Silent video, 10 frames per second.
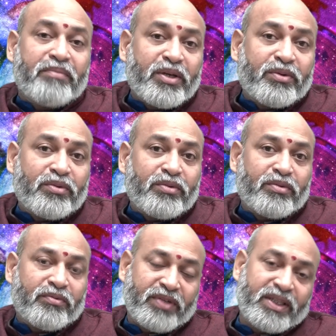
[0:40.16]
మీరు
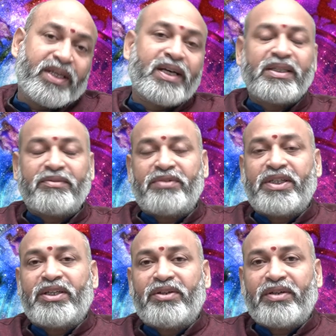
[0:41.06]
విద్యా
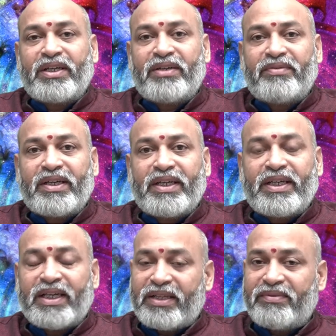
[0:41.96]
విషయంలో కానివ్వండి
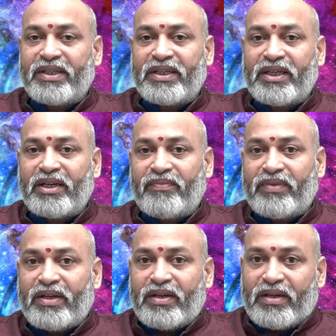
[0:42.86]
అదేవిధంగా
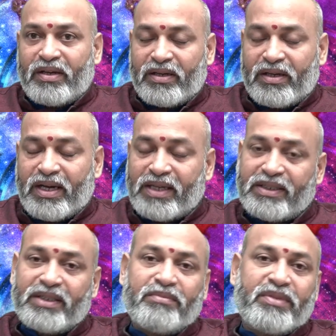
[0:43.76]

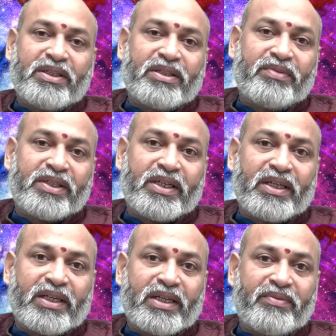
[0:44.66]
ఆస్తి సంబంధించిన
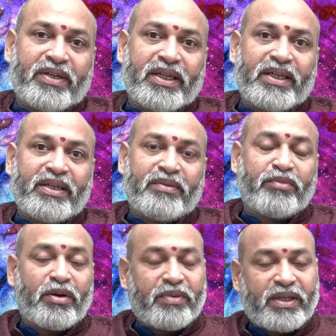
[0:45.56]
విషయాలు కానివ్వండి
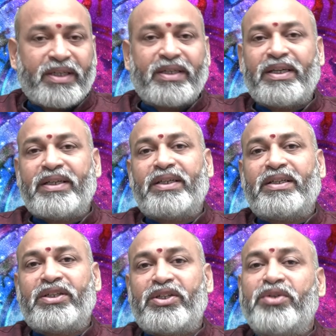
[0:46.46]
ప్రాపర్టీ
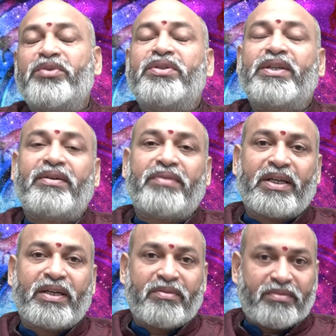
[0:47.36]
రిలేటెడ్ ఇష్యూస్
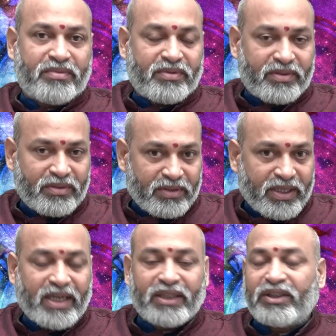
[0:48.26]
ఏమైనా
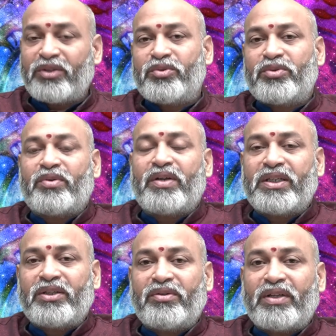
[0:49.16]
జాగ్రత్తగా
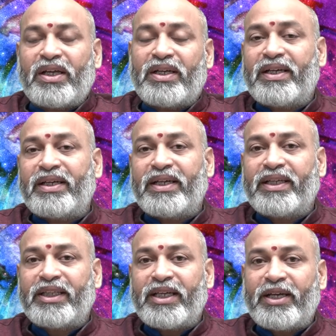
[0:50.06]
చూసుకోవాల్సింది ఉందా
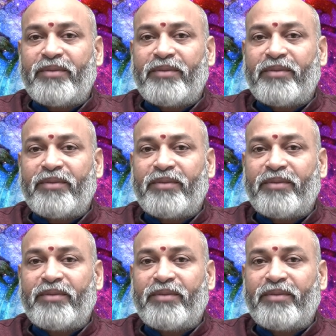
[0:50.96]
లేనట్లయితే